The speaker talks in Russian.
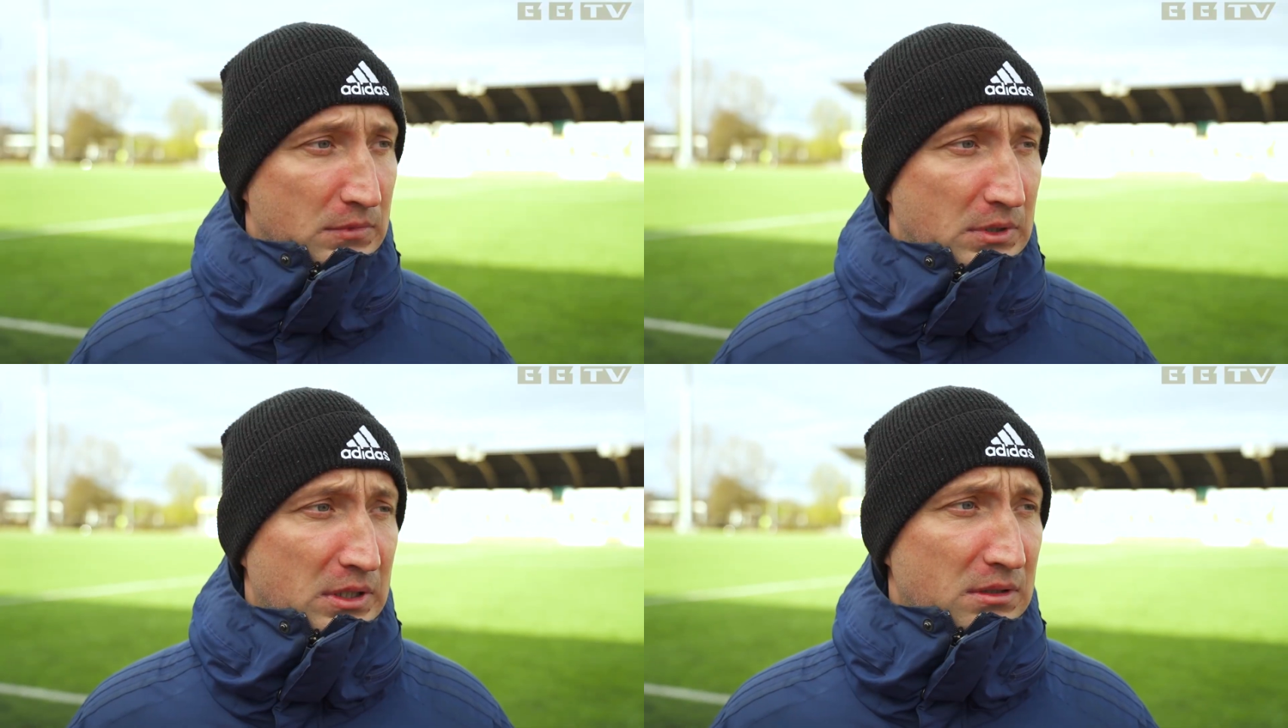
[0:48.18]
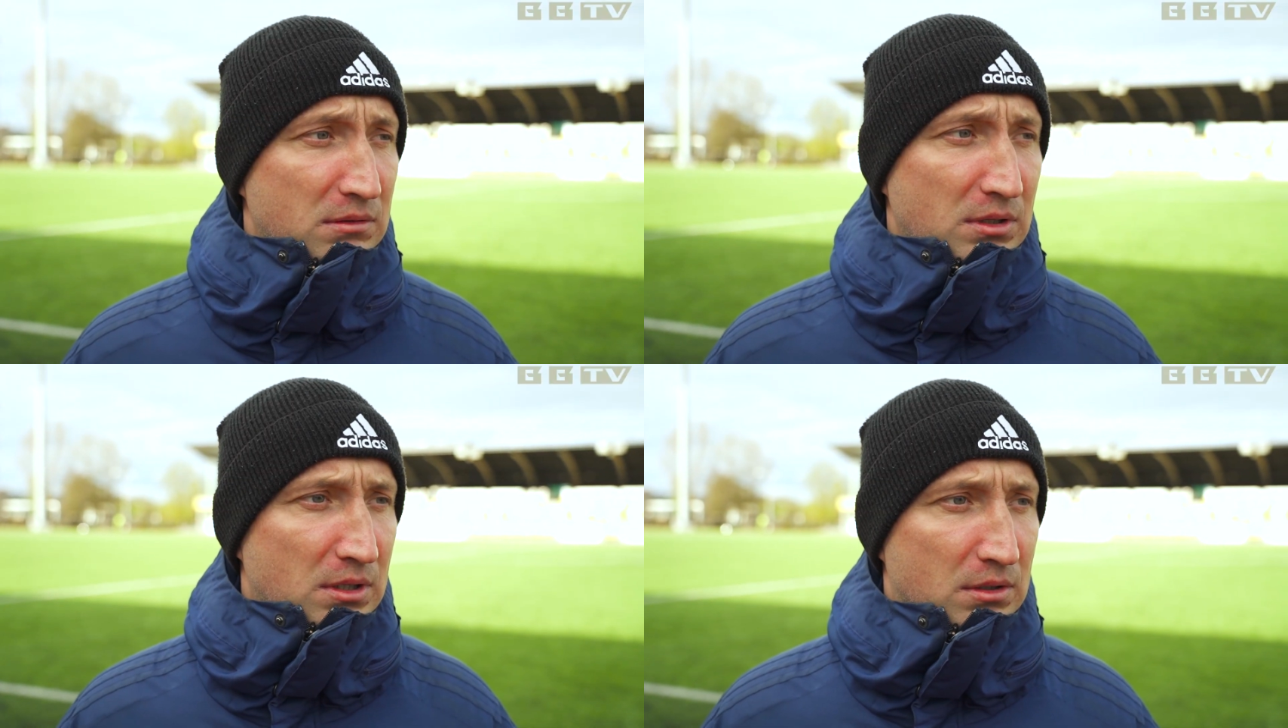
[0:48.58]
Да
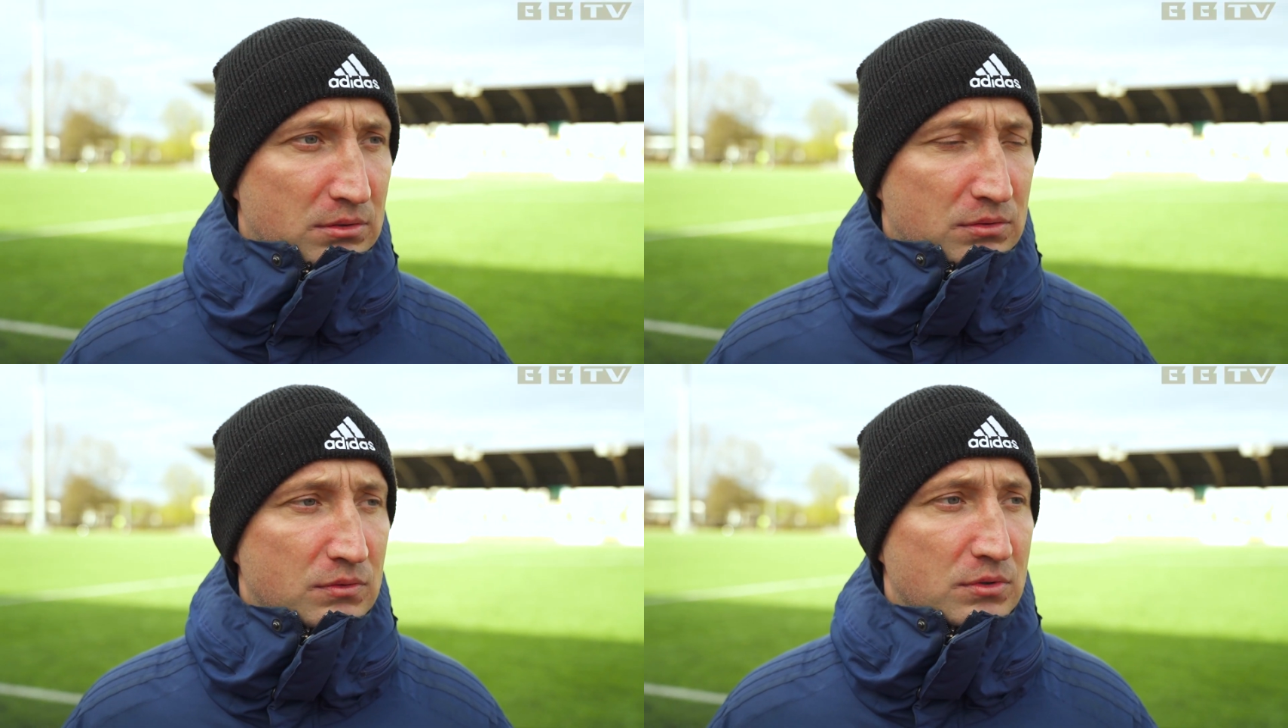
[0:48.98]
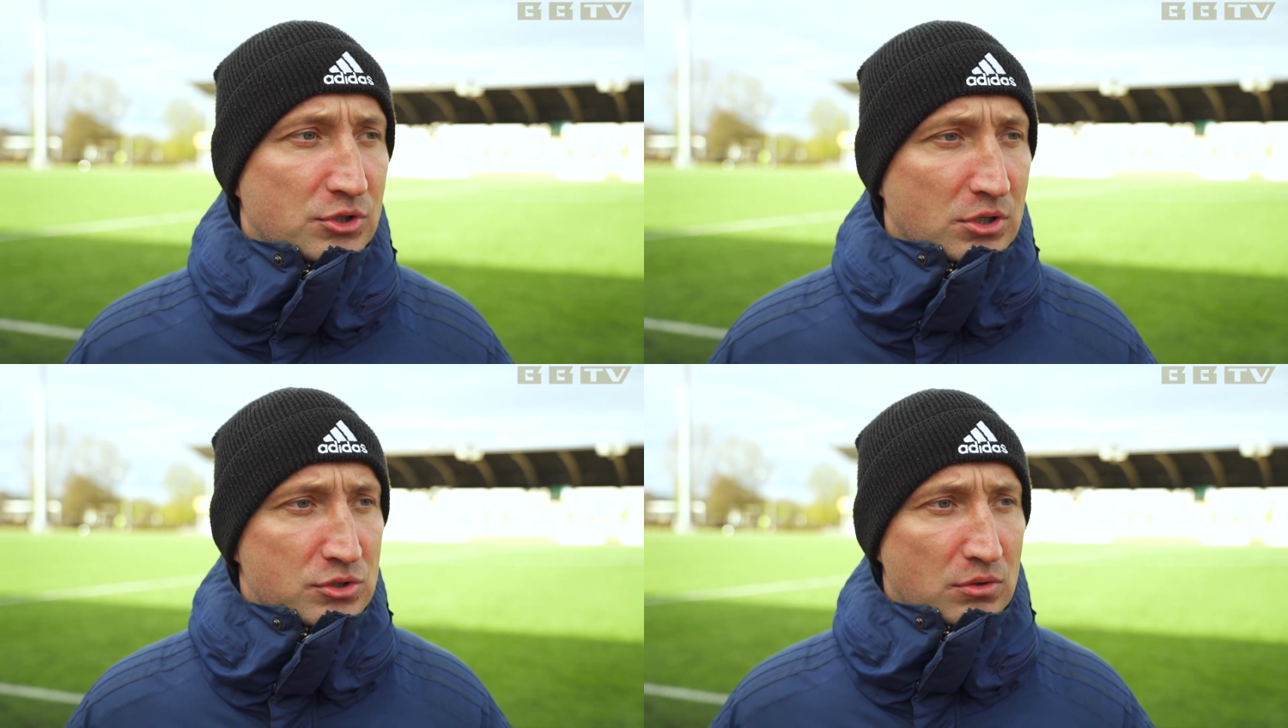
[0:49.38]
нет, да
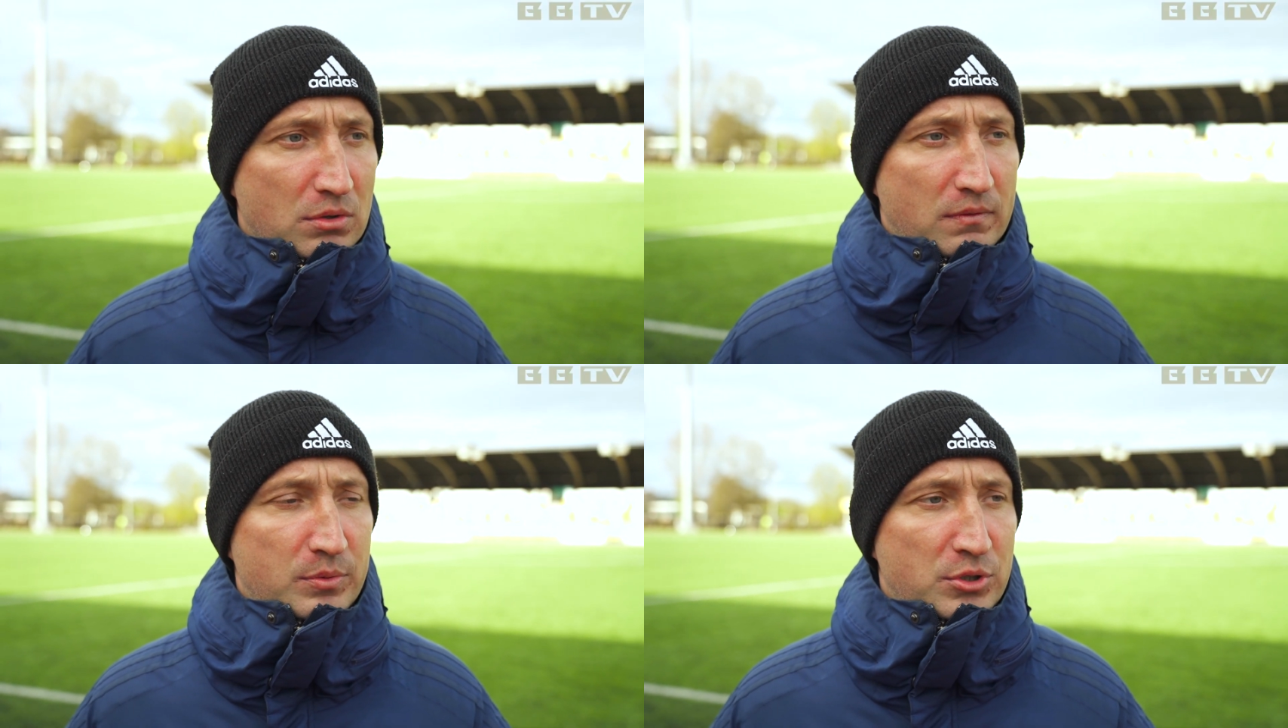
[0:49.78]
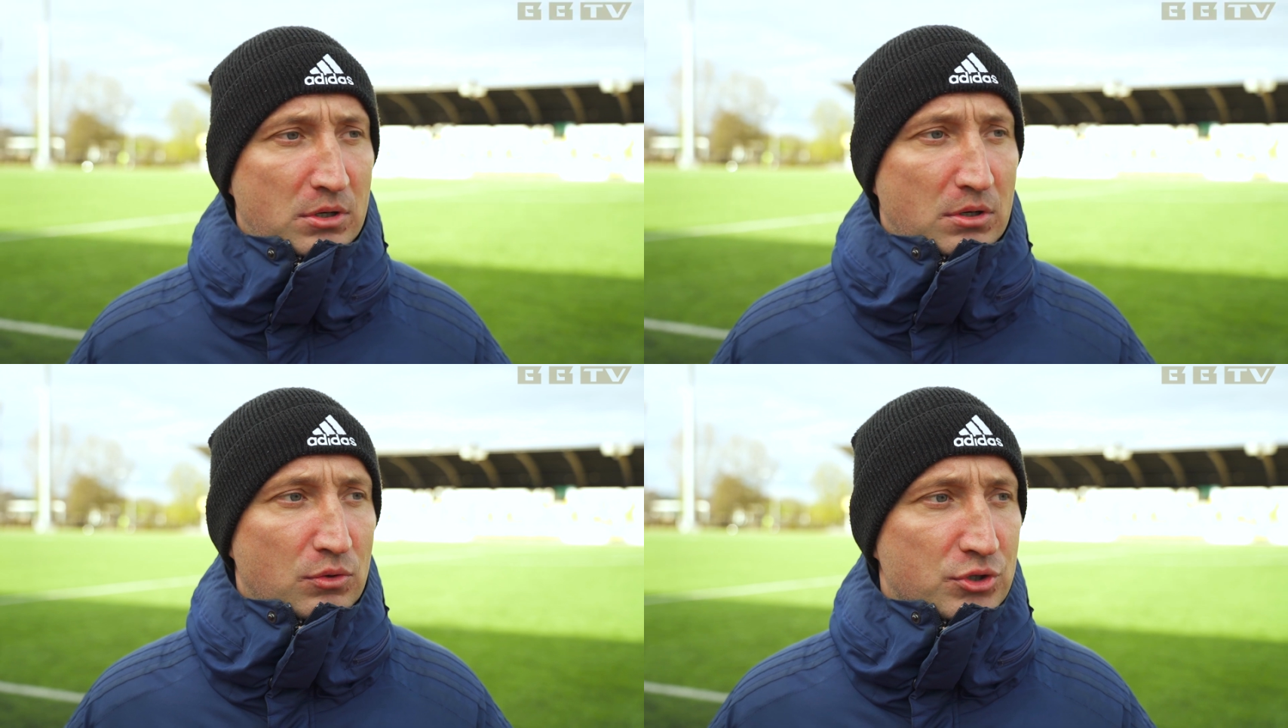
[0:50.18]
«Шахтер» вообще
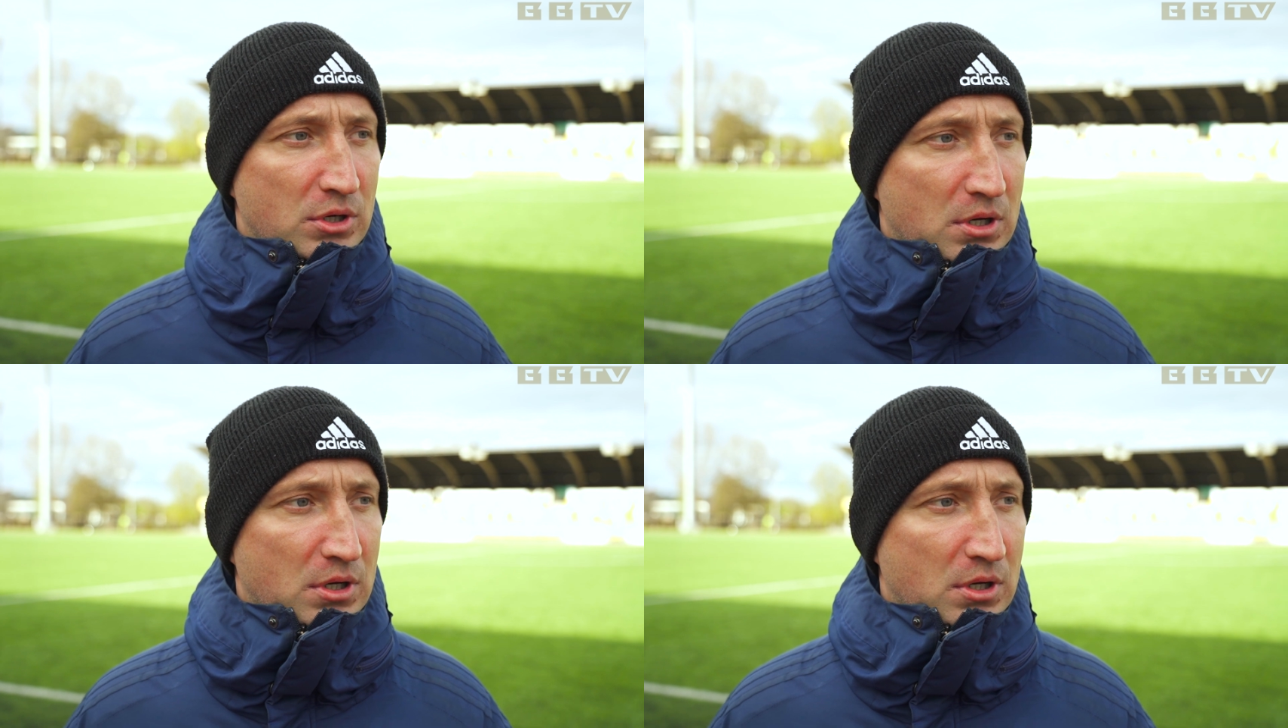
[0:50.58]
хорошая